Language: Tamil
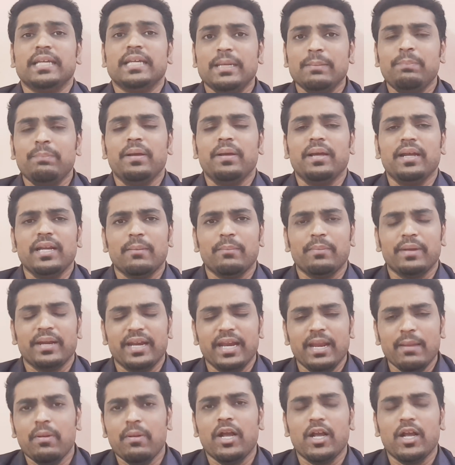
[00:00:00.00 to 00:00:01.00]
இப்போ நம்ம
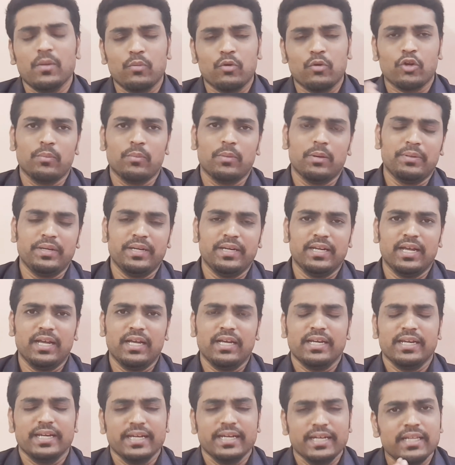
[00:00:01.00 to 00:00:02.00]
என்ன பார்க்க போகிறோம் அப்படின்னா
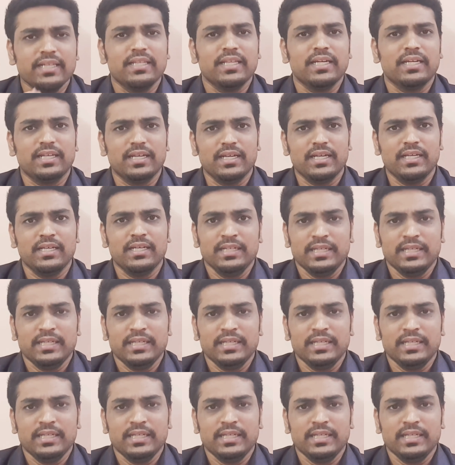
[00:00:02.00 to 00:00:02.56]
கிட்டத்தட்ட